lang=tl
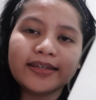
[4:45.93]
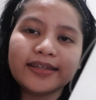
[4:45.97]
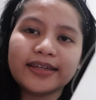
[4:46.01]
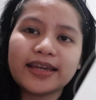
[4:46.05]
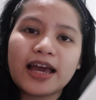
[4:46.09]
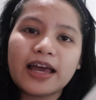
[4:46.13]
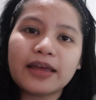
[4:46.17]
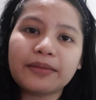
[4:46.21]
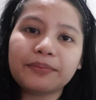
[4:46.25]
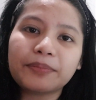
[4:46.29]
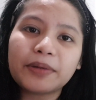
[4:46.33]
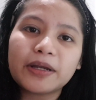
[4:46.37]

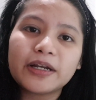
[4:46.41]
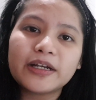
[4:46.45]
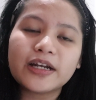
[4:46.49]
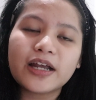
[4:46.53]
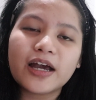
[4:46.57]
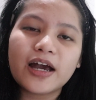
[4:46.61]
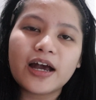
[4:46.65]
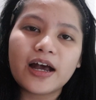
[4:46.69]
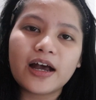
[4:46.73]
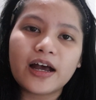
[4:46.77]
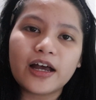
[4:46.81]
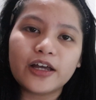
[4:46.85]
Yan,
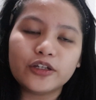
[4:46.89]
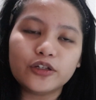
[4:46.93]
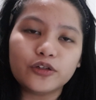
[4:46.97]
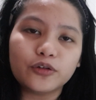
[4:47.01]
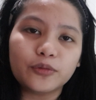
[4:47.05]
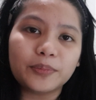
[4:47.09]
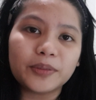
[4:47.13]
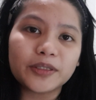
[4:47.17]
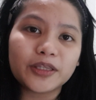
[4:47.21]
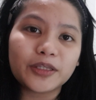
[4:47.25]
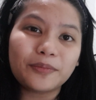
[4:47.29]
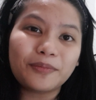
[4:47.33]
para,
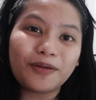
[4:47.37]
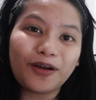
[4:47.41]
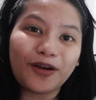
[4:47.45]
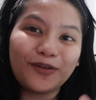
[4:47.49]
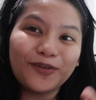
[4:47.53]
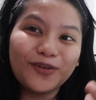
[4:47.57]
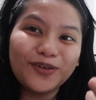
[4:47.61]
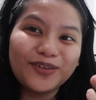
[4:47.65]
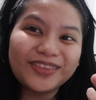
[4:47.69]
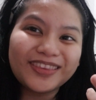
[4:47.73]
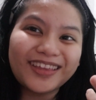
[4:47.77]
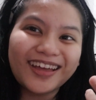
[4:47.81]
ano, pati
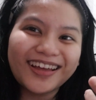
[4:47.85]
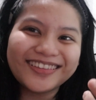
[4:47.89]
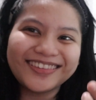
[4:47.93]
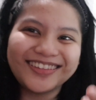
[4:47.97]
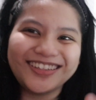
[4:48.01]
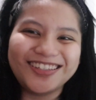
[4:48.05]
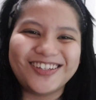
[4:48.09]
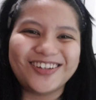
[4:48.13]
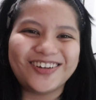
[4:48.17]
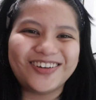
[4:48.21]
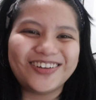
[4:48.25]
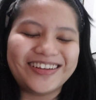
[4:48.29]
mga utang,
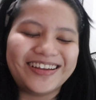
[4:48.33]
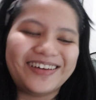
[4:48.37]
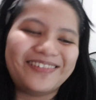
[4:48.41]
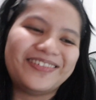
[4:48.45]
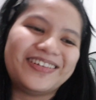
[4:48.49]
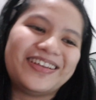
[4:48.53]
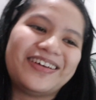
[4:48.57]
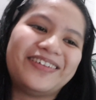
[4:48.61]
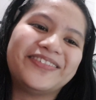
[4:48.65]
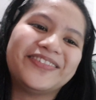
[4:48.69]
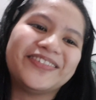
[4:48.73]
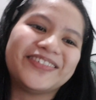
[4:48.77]
de joke lang,
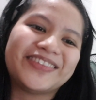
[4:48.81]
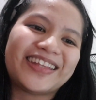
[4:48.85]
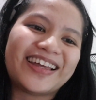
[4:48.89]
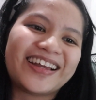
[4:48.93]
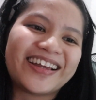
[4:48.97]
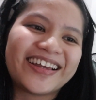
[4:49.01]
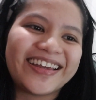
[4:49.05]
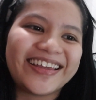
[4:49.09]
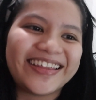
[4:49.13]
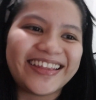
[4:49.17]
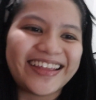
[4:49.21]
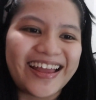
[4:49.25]
walang
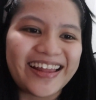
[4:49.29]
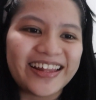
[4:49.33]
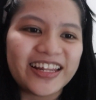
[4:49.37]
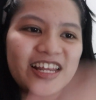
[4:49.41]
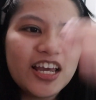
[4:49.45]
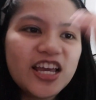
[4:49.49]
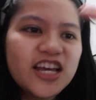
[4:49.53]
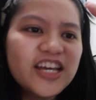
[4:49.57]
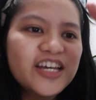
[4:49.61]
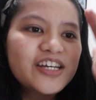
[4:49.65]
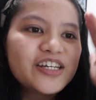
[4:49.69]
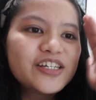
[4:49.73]
utang, ganyan.
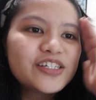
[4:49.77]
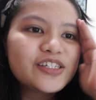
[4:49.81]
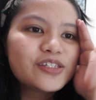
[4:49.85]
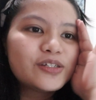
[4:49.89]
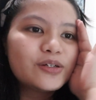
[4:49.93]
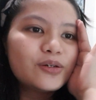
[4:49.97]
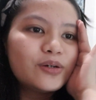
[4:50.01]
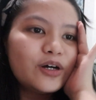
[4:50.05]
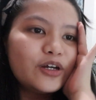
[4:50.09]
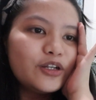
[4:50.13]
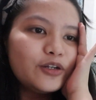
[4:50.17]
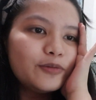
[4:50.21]

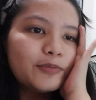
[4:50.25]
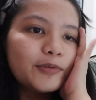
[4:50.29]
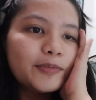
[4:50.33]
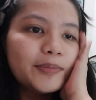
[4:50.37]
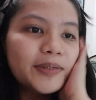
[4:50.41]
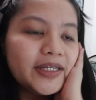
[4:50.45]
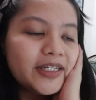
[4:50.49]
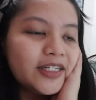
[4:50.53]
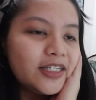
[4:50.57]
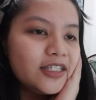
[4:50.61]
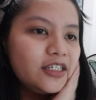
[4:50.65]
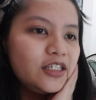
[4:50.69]
So, ano pa
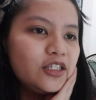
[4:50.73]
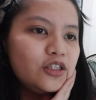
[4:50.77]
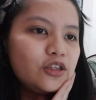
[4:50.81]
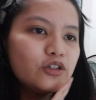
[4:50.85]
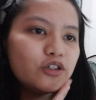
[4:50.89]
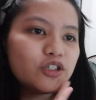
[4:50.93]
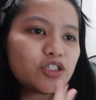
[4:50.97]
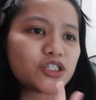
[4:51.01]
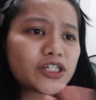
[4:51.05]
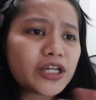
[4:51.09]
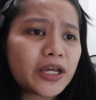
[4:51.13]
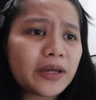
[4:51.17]
ba yung
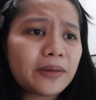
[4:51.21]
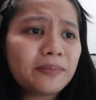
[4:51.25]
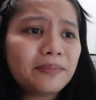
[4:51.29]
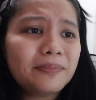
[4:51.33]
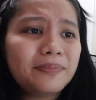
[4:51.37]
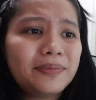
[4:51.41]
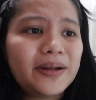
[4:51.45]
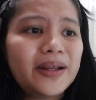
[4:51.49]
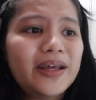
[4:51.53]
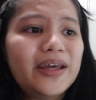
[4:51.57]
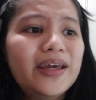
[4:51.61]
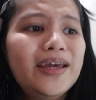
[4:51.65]
nandito?
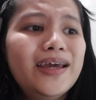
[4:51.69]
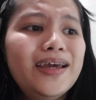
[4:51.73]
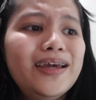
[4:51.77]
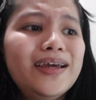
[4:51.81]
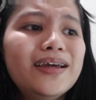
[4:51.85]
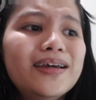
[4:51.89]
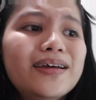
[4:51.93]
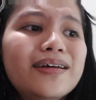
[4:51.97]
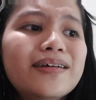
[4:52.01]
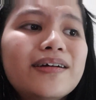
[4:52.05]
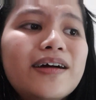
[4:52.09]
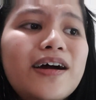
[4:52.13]
Siyempre,
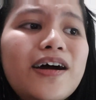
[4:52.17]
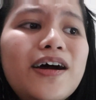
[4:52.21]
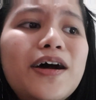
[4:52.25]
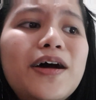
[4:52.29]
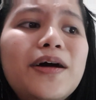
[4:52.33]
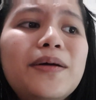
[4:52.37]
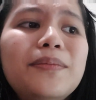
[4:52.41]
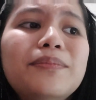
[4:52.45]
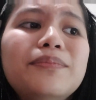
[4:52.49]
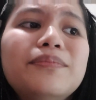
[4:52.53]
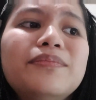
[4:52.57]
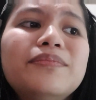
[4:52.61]

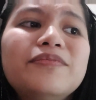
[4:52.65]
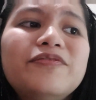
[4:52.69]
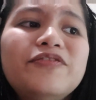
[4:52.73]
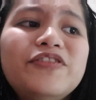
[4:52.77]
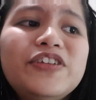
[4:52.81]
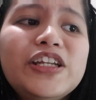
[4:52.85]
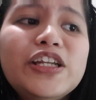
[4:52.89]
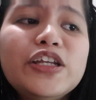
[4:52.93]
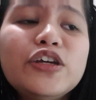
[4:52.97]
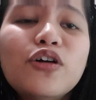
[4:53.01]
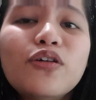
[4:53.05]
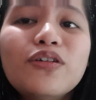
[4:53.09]
um,
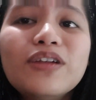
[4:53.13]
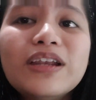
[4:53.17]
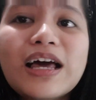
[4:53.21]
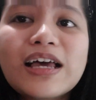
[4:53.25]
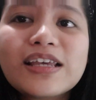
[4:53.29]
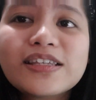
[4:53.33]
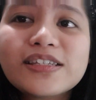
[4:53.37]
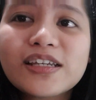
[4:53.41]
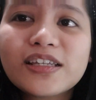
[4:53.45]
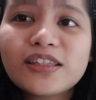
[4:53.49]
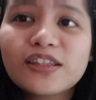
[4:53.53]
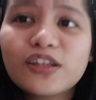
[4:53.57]
feeling ko
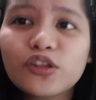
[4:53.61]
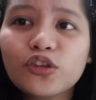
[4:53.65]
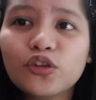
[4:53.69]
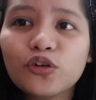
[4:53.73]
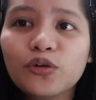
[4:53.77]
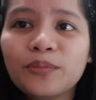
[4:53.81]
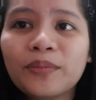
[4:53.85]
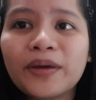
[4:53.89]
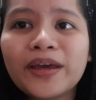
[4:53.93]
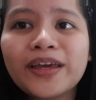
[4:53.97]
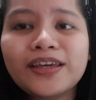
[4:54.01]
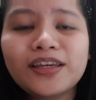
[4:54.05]
classic na
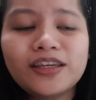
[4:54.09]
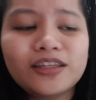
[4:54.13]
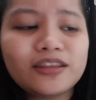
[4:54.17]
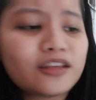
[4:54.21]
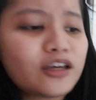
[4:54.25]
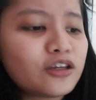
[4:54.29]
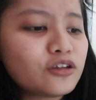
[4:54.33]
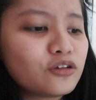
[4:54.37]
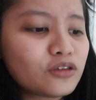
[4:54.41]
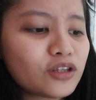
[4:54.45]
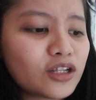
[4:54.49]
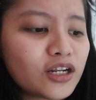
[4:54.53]
to.
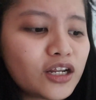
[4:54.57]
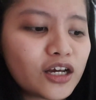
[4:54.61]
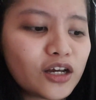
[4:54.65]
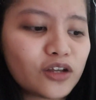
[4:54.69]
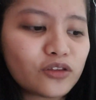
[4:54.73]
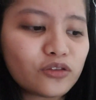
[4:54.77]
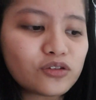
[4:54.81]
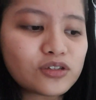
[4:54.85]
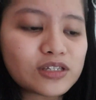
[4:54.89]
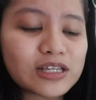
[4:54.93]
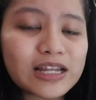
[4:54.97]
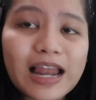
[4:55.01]
Makikita nyo
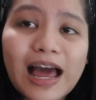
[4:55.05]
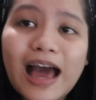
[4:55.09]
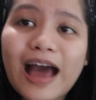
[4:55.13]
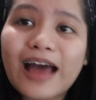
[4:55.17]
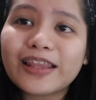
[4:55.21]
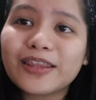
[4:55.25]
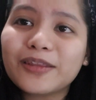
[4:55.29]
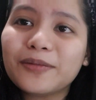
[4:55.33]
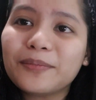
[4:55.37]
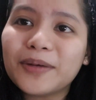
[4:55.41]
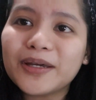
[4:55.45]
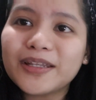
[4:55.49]
talaga to sa
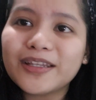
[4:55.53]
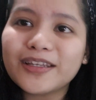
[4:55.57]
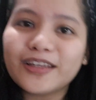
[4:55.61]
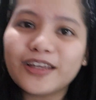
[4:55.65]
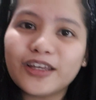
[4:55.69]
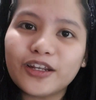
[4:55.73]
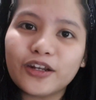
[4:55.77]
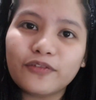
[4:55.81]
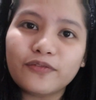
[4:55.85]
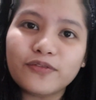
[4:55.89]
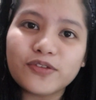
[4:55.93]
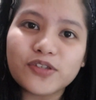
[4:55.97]
lahat ng mga
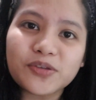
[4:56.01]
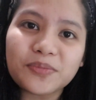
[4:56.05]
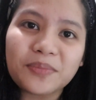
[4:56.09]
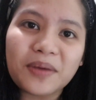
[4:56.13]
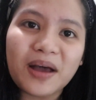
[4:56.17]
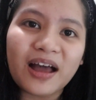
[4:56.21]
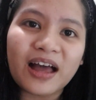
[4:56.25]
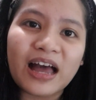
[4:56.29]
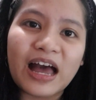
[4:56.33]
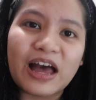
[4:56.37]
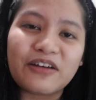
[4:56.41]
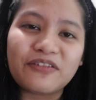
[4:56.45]
nagre-review sa
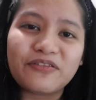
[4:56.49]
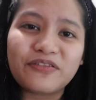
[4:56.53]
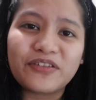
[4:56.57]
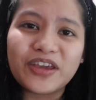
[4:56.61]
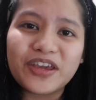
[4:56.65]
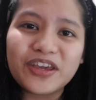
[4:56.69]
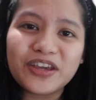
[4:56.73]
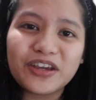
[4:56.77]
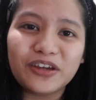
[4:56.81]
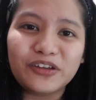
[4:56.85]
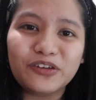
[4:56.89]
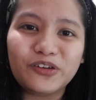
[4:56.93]
mga
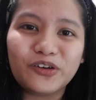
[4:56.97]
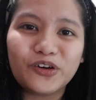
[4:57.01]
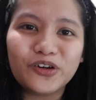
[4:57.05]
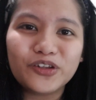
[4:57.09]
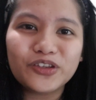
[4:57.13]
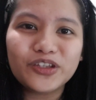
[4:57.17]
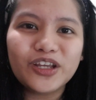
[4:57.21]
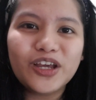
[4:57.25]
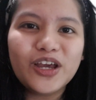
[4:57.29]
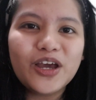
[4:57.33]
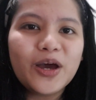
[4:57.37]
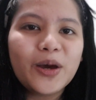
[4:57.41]
cafe,
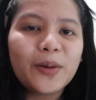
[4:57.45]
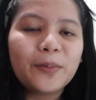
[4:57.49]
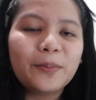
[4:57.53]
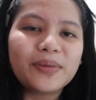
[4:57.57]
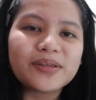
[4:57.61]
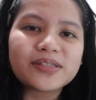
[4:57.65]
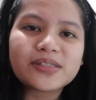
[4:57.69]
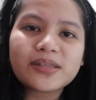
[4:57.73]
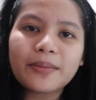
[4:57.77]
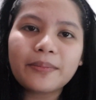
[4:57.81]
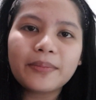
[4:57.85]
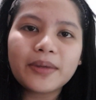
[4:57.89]
ganun.
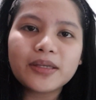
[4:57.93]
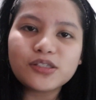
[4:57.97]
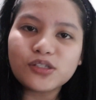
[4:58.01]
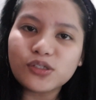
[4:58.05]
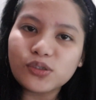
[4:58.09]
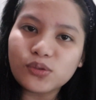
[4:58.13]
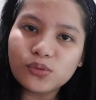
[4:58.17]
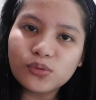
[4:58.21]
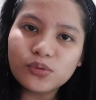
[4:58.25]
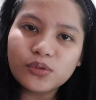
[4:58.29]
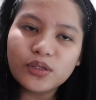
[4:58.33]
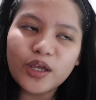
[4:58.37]
Basta med
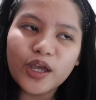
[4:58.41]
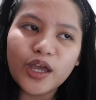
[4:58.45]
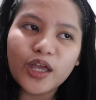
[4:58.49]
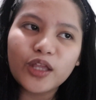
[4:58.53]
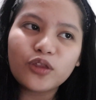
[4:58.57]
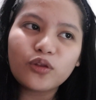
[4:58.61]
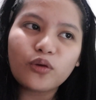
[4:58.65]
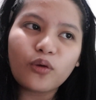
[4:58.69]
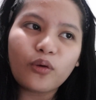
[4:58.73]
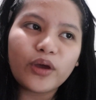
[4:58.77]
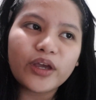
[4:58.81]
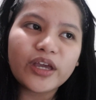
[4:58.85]

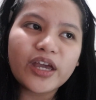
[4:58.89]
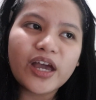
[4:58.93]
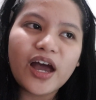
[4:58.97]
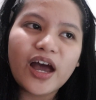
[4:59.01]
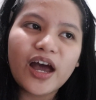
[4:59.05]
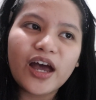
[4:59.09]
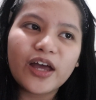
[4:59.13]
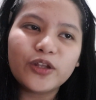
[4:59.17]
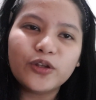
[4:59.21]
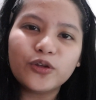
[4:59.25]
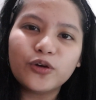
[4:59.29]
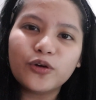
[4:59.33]
student o
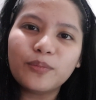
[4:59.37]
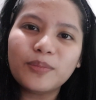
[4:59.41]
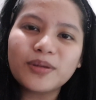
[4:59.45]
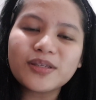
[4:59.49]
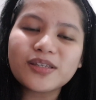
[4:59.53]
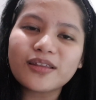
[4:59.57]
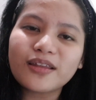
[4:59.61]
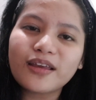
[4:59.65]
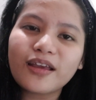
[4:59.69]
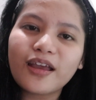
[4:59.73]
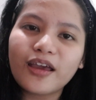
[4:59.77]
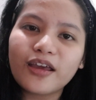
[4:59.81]
kaya, ano,
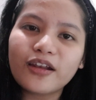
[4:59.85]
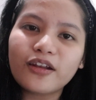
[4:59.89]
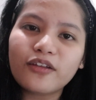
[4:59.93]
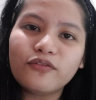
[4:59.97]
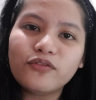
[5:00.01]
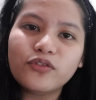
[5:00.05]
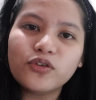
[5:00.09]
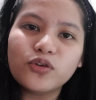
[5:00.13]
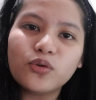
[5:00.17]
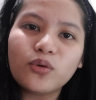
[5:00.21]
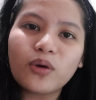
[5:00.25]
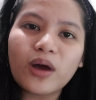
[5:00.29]
basta
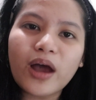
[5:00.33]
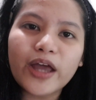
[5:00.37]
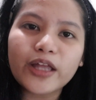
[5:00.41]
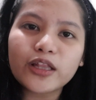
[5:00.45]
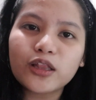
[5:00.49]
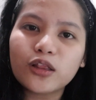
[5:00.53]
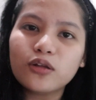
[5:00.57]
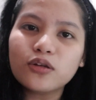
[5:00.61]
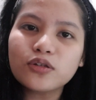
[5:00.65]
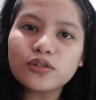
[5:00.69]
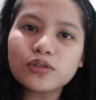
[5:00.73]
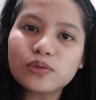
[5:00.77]
nagre-review,
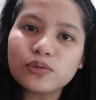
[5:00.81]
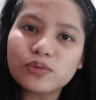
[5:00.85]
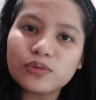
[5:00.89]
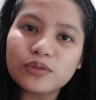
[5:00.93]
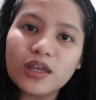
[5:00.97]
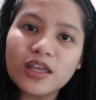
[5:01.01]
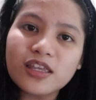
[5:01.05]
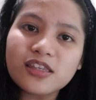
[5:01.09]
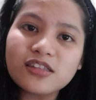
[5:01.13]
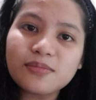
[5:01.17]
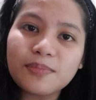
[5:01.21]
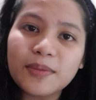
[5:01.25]
kahit law
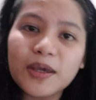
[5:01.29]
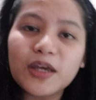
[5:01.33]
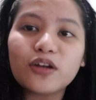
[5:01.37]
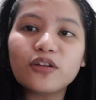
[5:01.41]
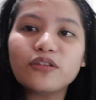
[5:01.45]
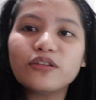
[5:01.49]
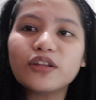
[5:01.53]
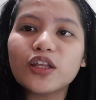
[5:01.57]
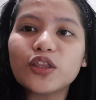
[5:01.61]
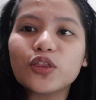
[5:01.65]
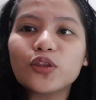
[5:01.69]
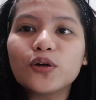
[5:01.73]
students,
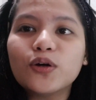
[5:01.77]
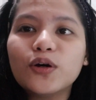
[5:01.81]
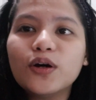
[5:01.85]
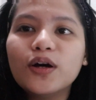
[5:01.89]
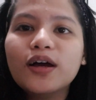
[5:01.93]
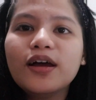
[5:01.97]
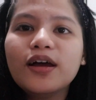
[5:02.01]
meron nito.